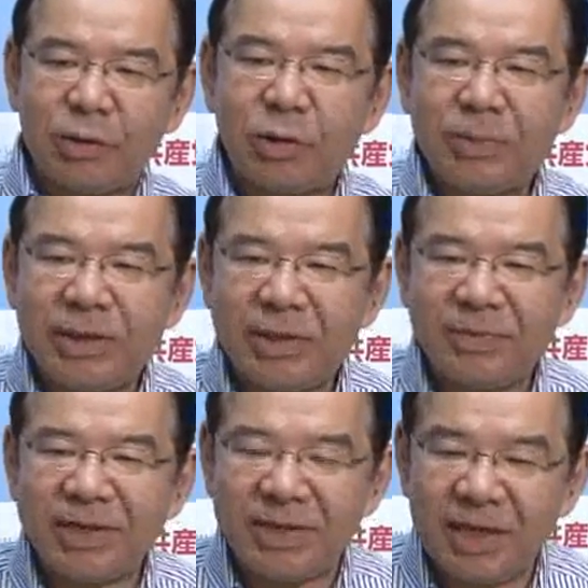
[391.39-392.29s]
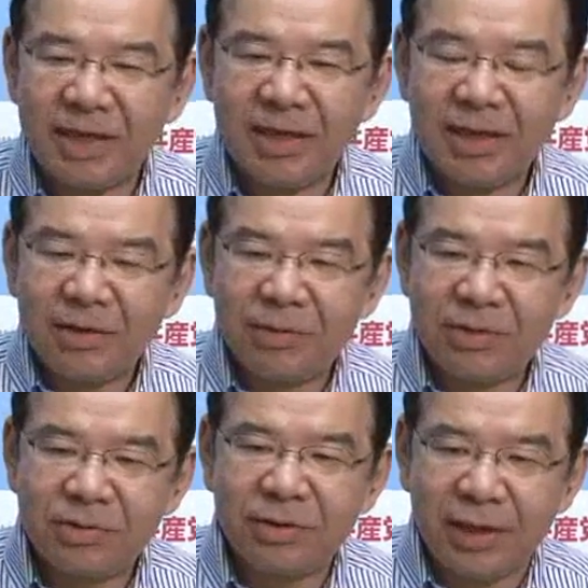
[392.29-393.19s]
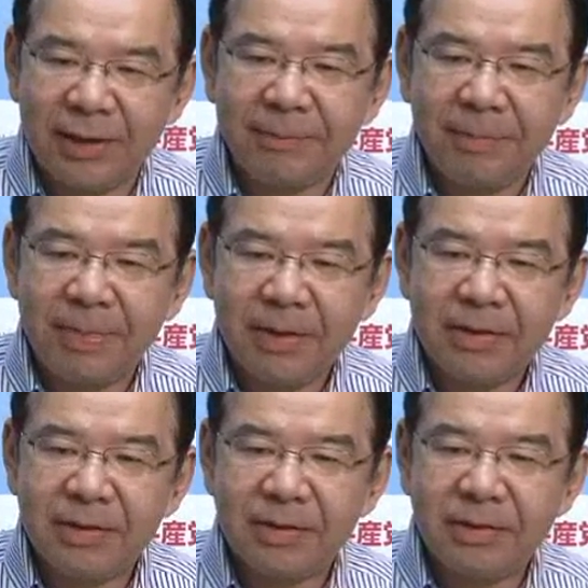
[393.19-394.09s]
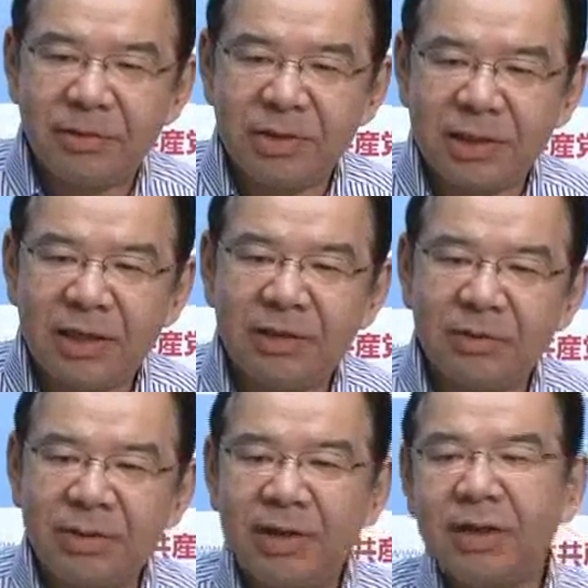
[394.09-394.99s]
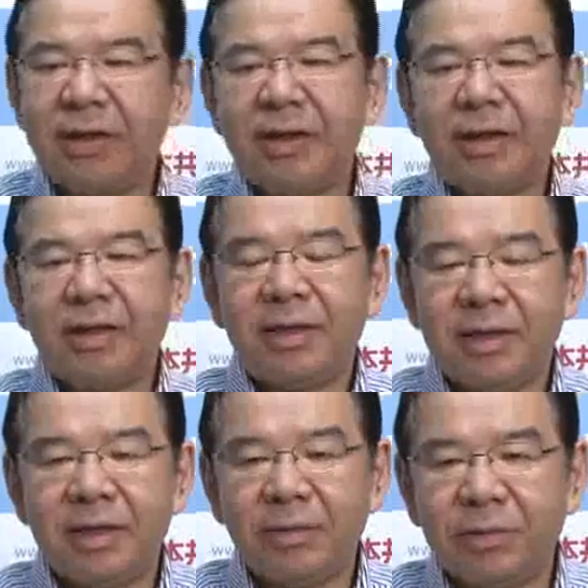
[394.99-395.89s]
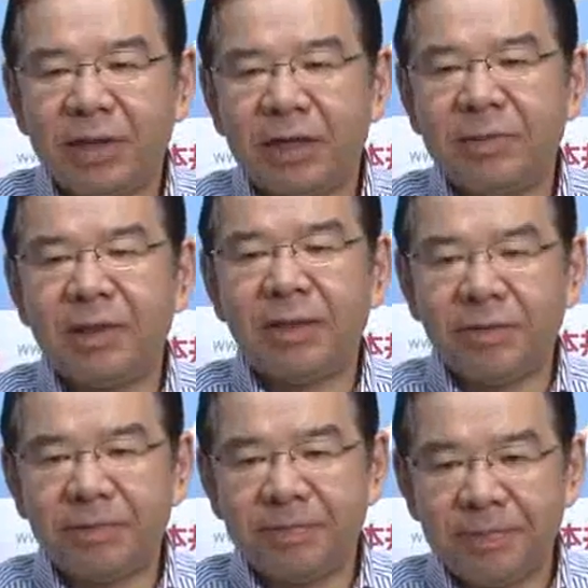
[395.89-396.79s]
特命チームですね、これを作って、その力によって、えー、行われるべきだと、